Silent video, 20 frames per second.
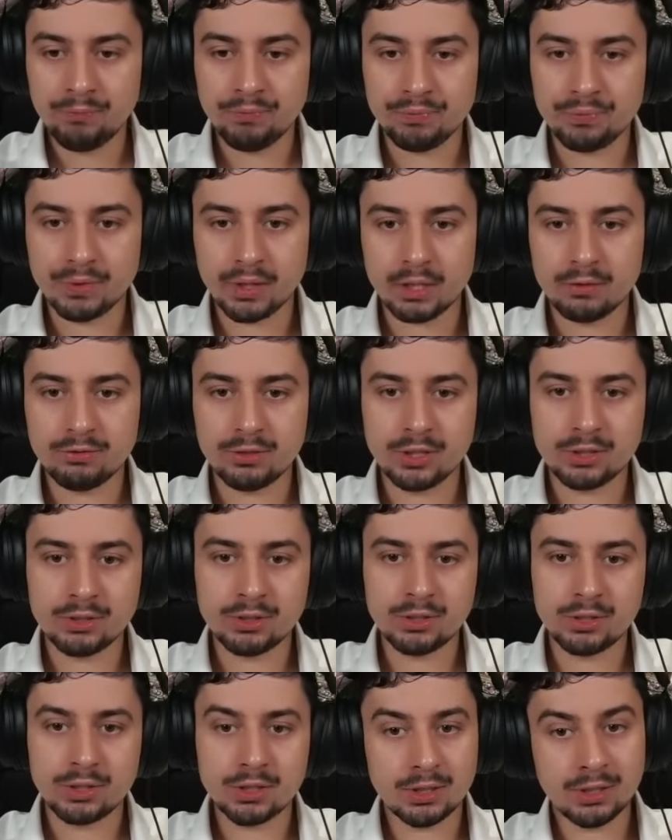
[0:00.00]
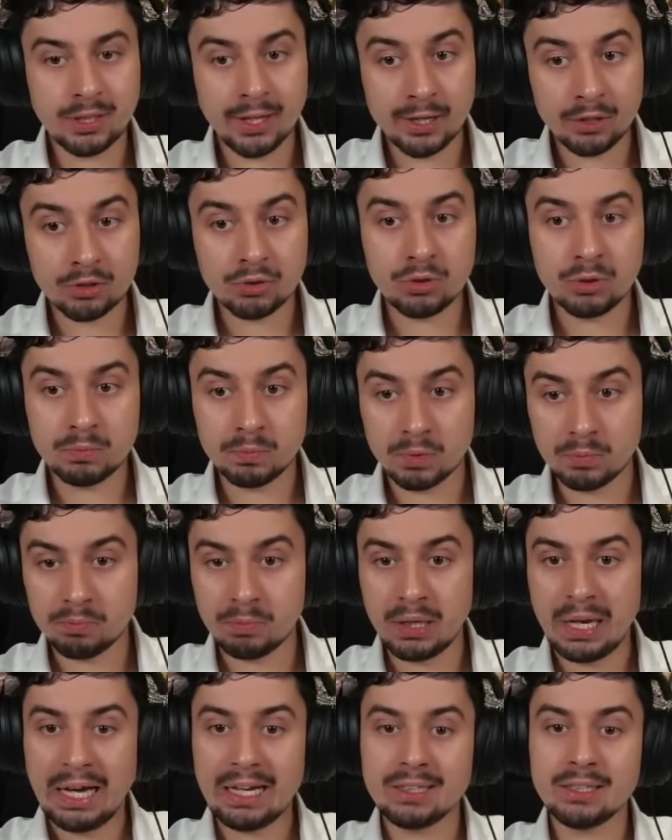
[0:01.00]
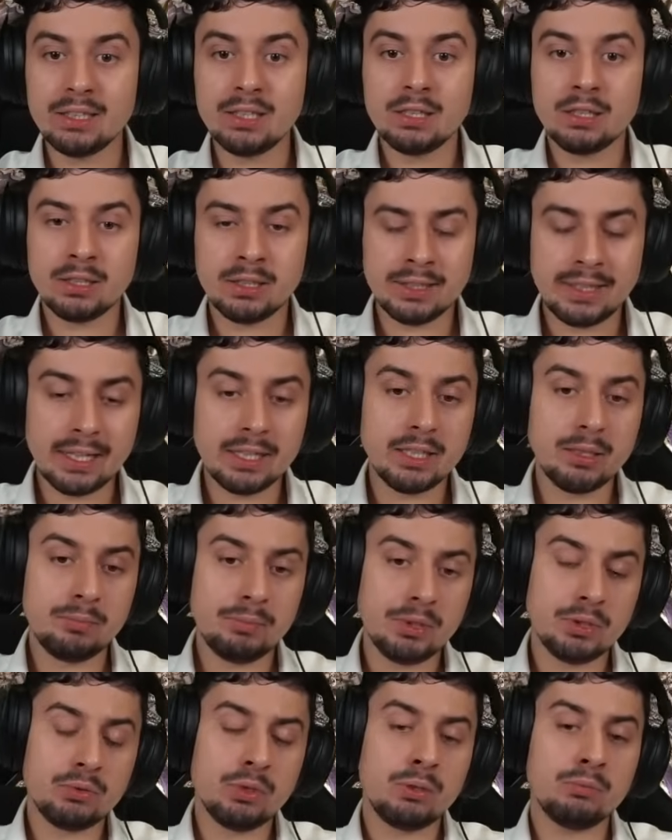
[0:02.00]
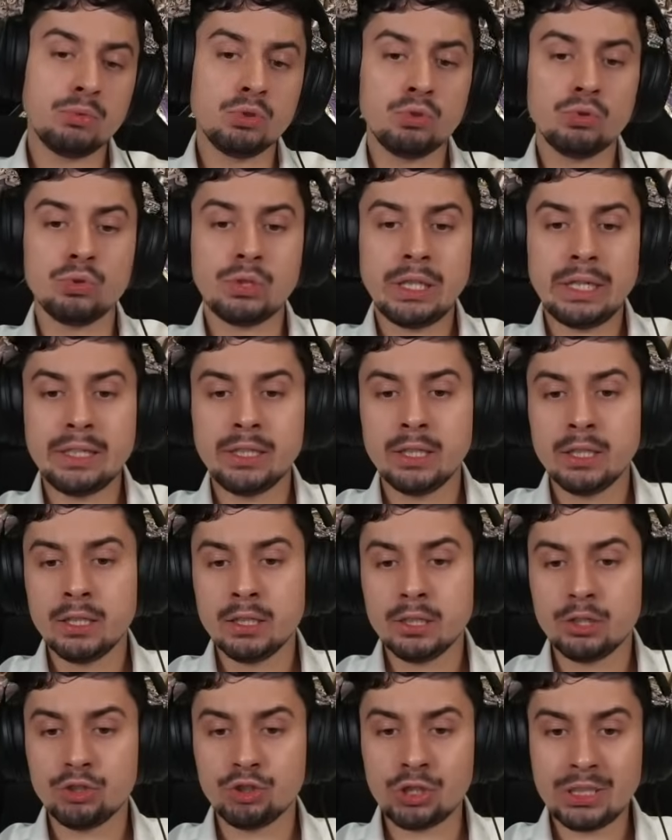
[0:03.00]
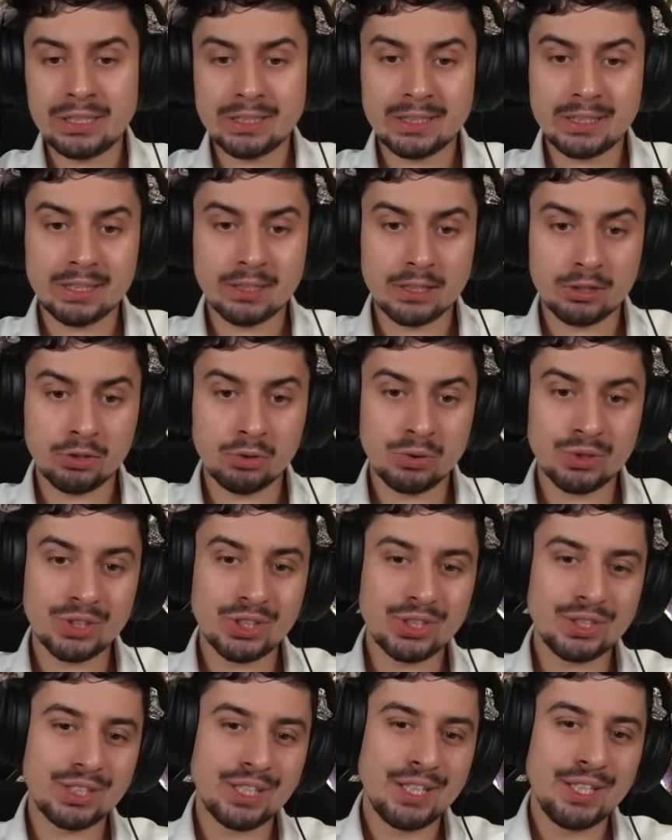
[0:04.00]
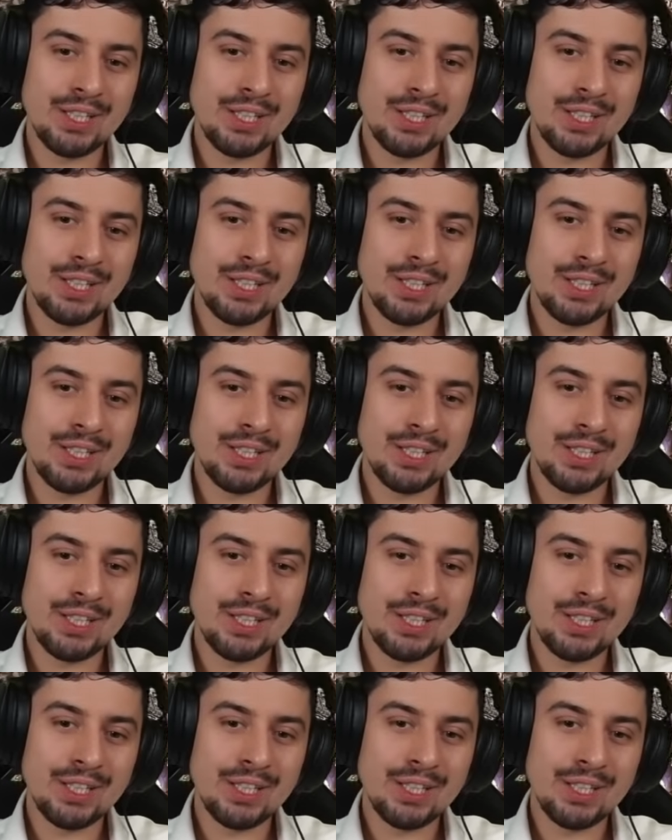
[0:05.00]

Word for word: Mm, więc tego typu plan daje białemu tutaj e, szansę na sukces.